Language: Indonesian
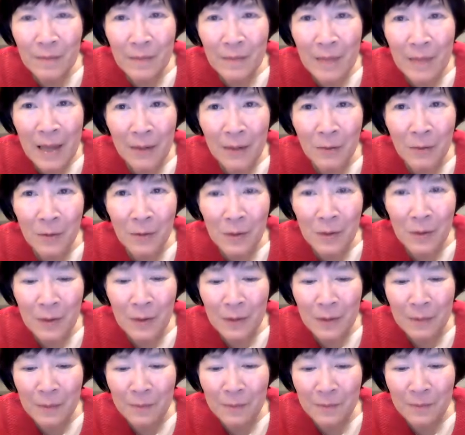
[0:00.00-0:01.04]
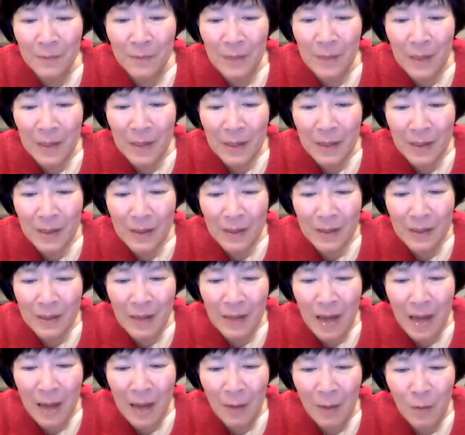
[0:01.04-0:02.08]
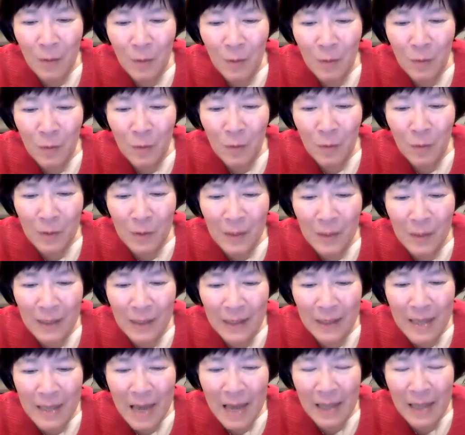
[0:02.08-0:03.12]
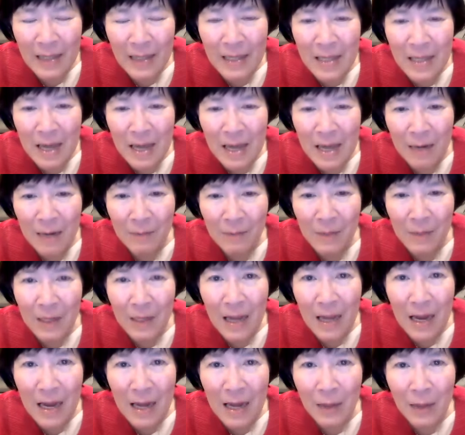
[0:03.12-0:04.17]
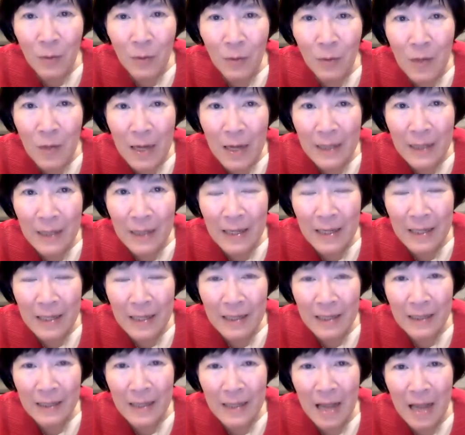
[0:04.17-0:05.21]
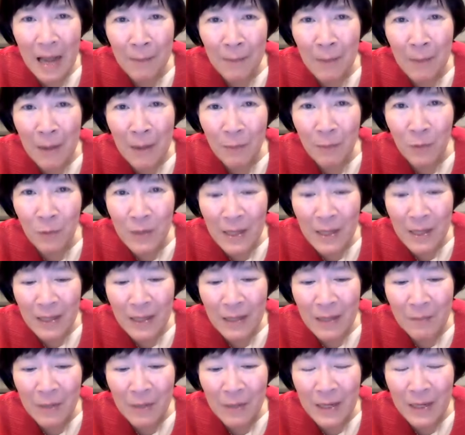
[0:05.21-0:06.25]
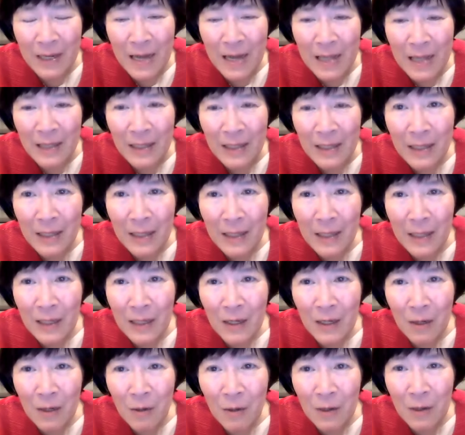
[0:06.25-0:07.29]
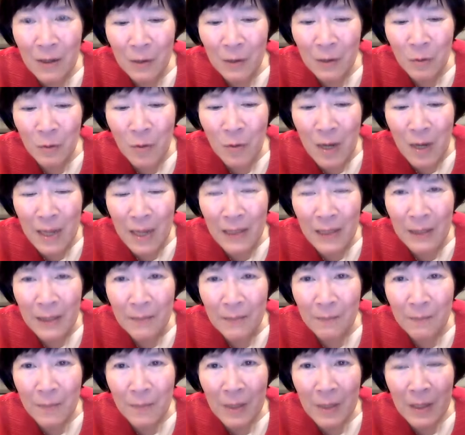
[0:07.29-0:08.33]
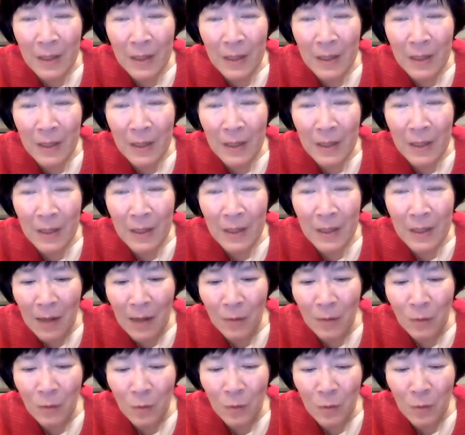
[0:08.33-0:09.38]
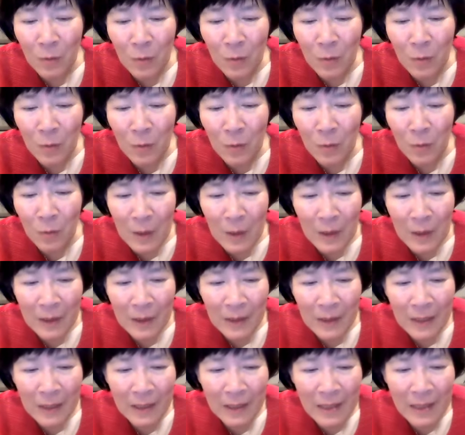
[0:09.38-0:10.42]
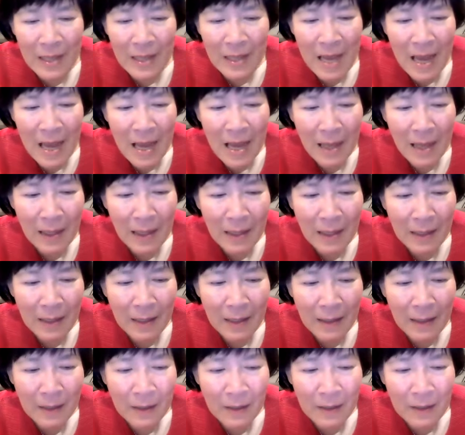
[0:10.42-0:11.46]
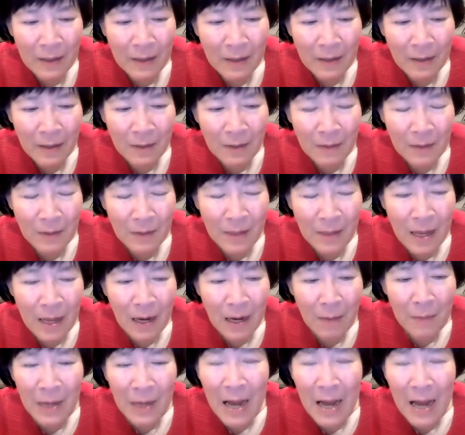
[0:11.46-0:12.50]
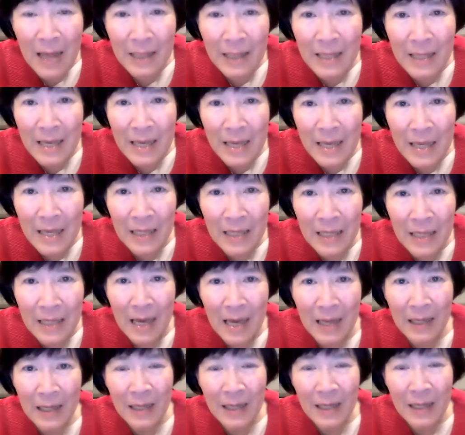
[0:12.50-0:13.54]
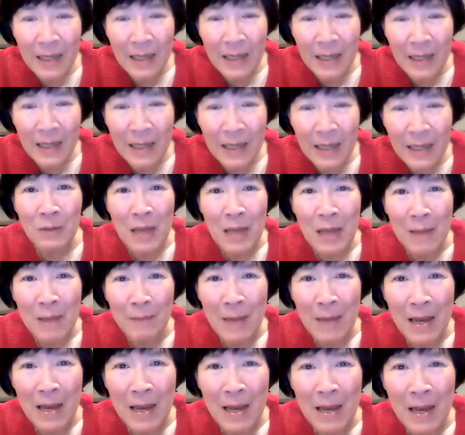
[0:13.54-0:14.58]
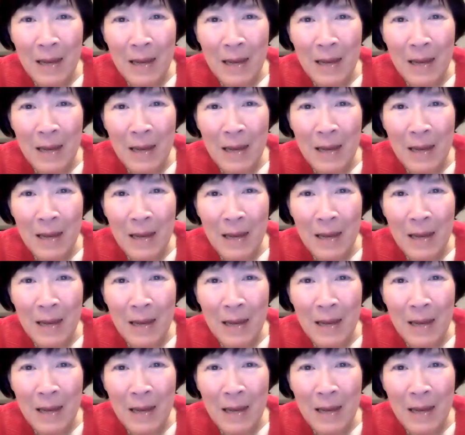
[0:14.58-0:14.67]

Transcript: harus selalu setia di dalam segala tugas apapun yang diberikan oleh Tuhan dan selalu setia dalam mengasihinya itu yang terutama